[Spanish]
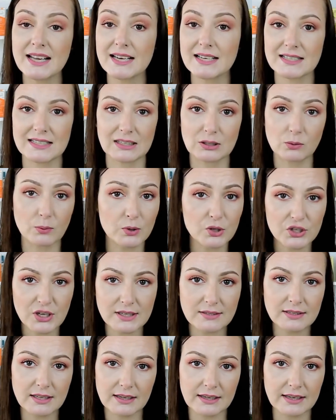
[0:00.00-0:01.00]
Si tu
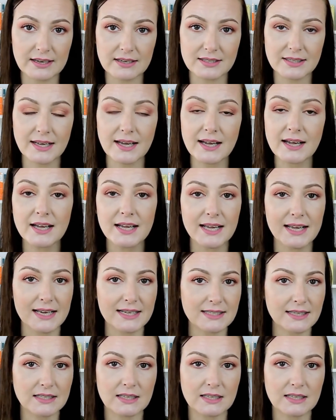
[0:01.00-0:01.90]
bolsa es de grasa, este